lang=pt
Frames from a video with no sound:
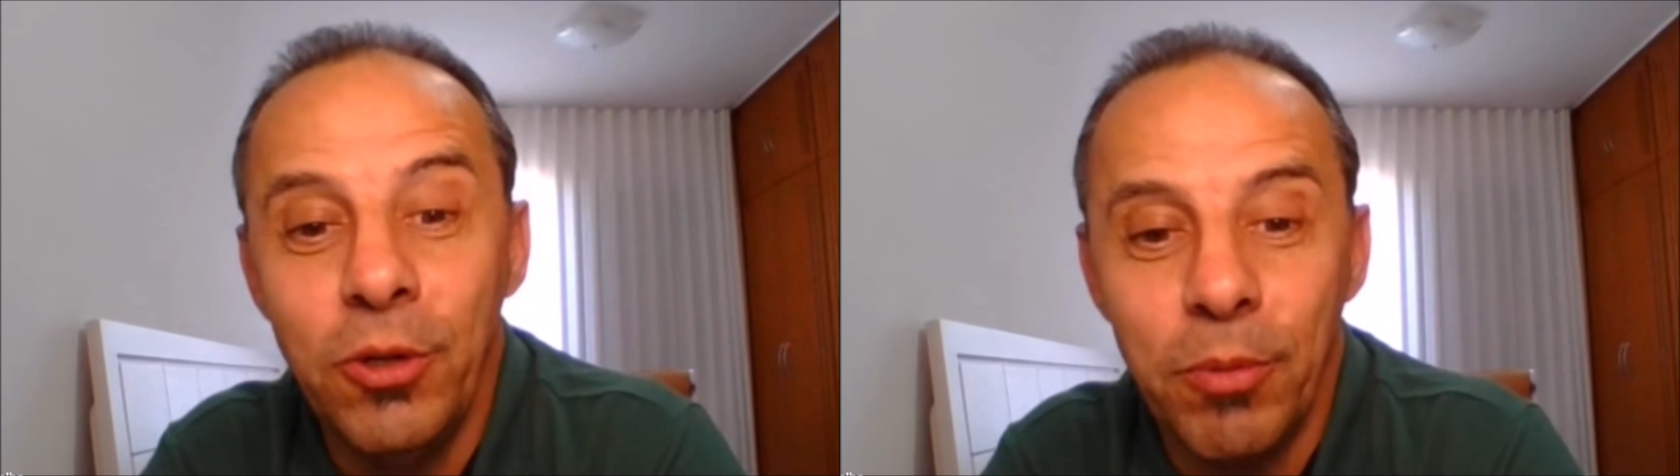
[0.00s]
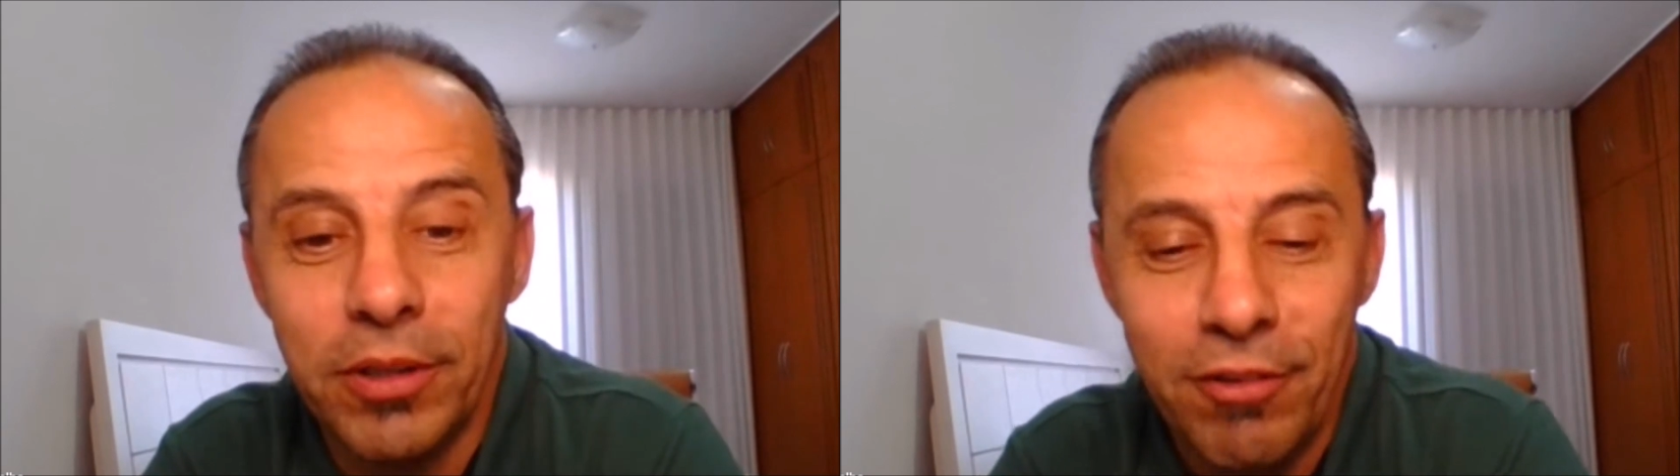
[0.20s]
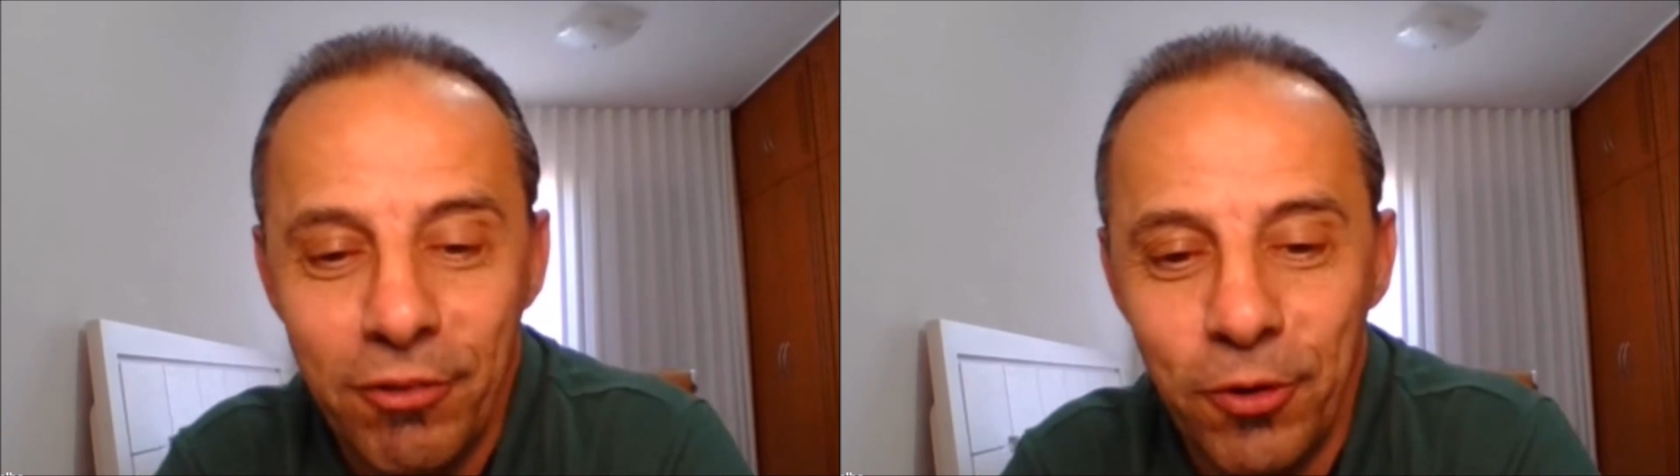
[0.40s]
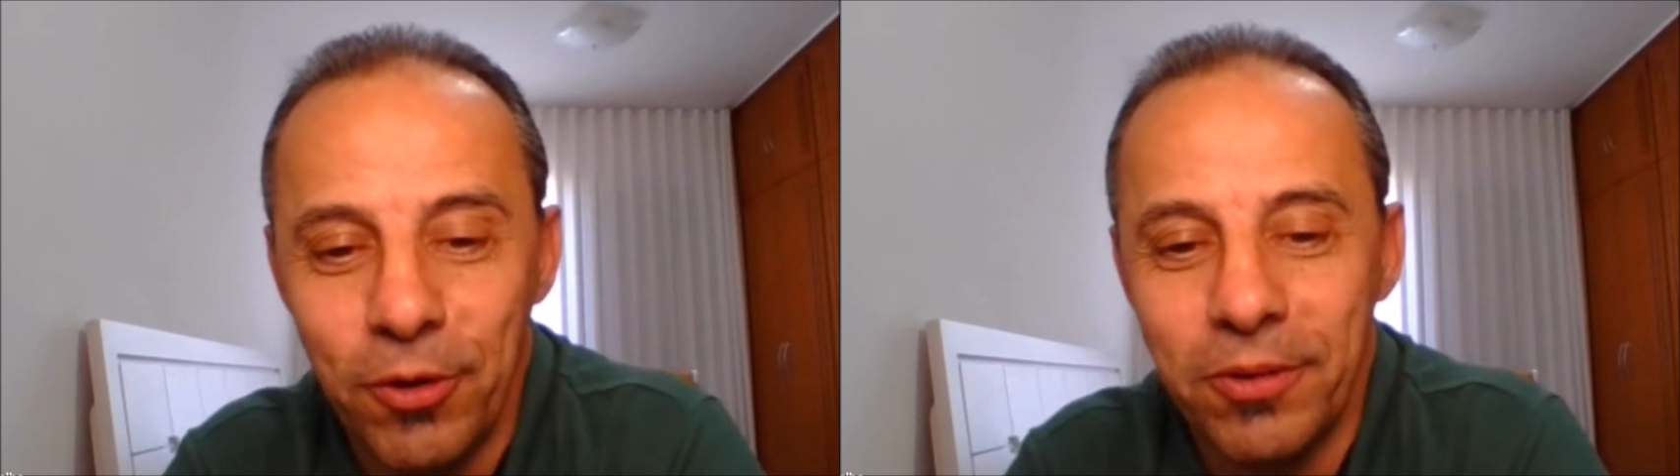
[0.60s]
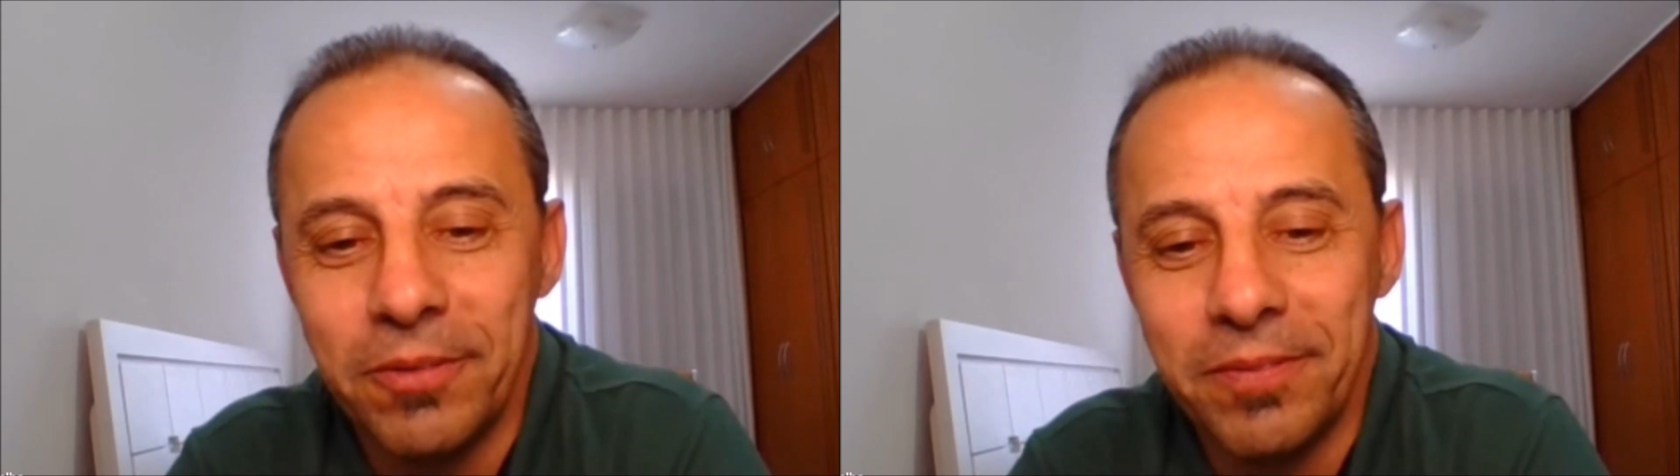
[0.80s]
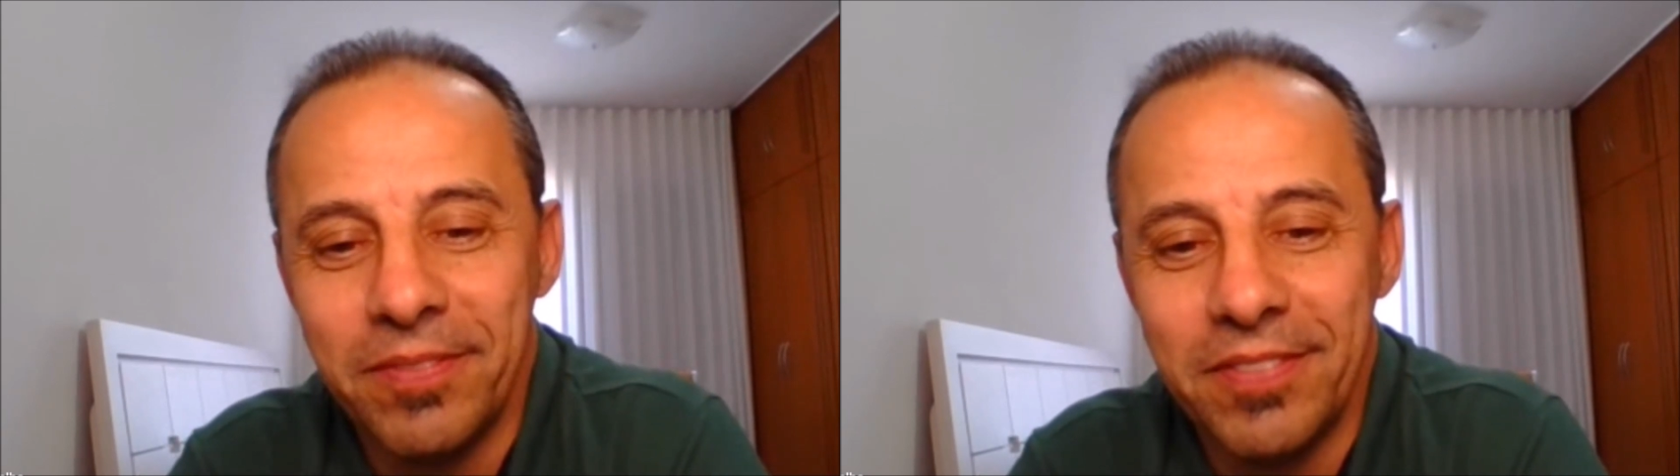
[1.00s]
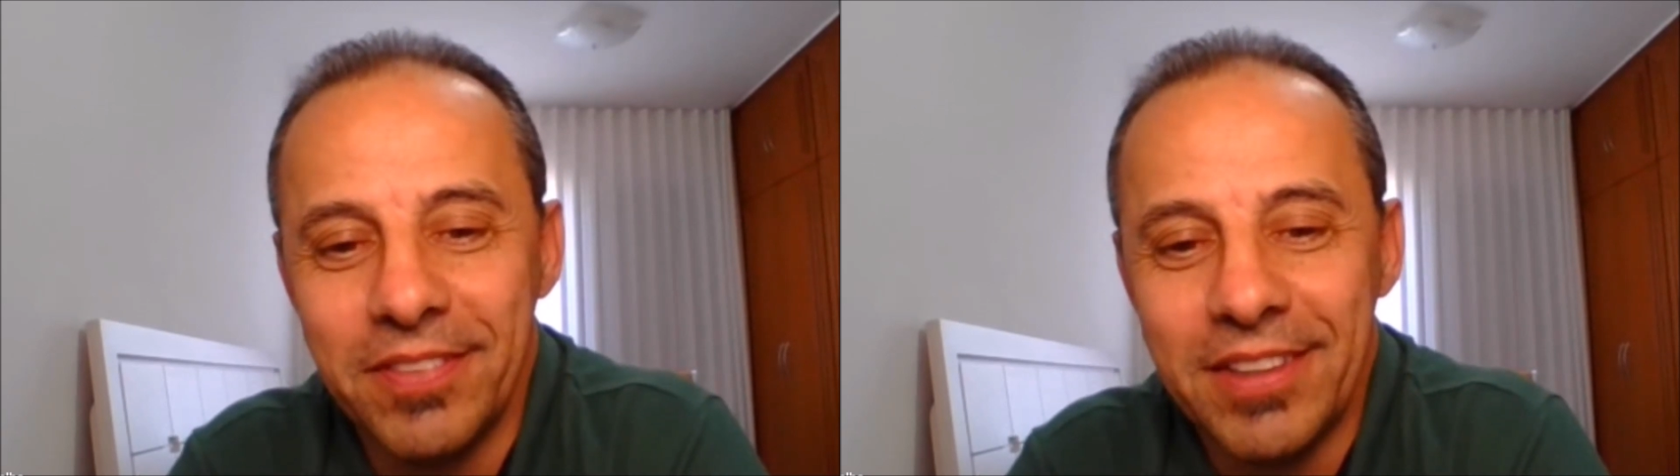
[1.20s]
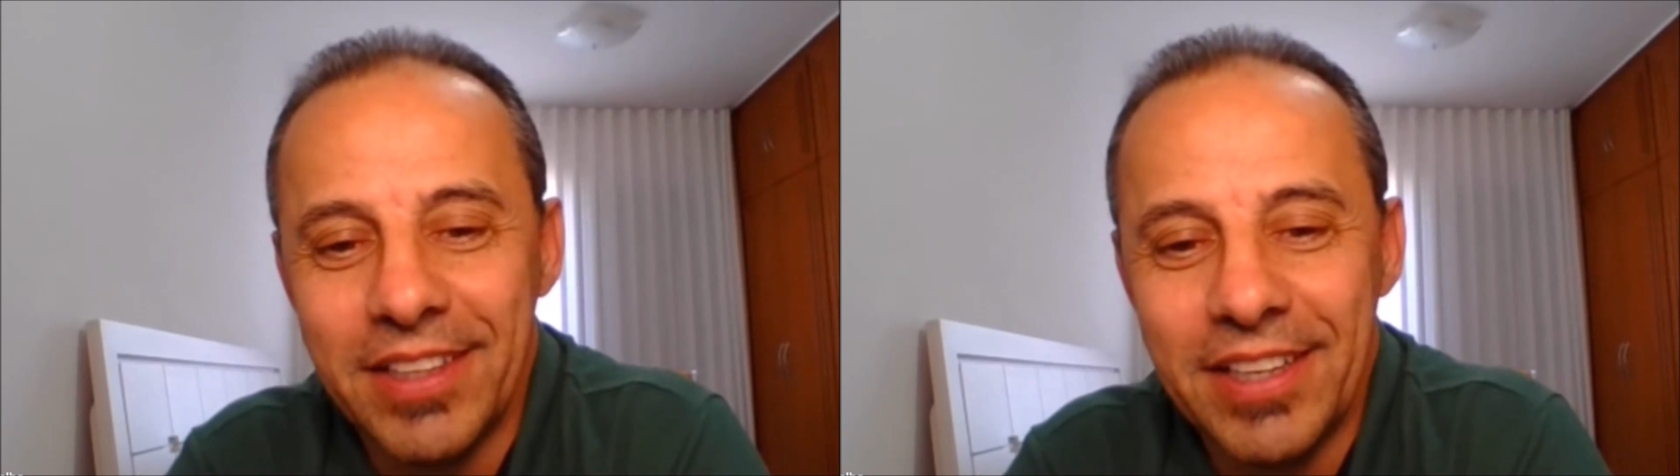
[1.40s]
no Botafogo.
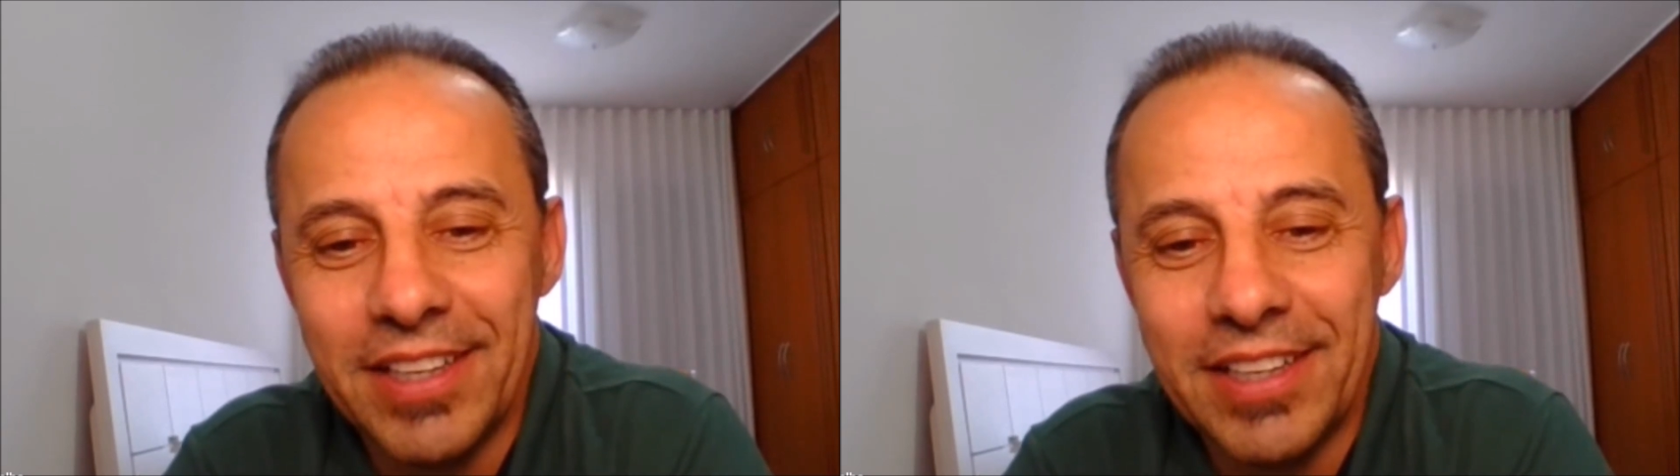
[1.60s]
Uhum.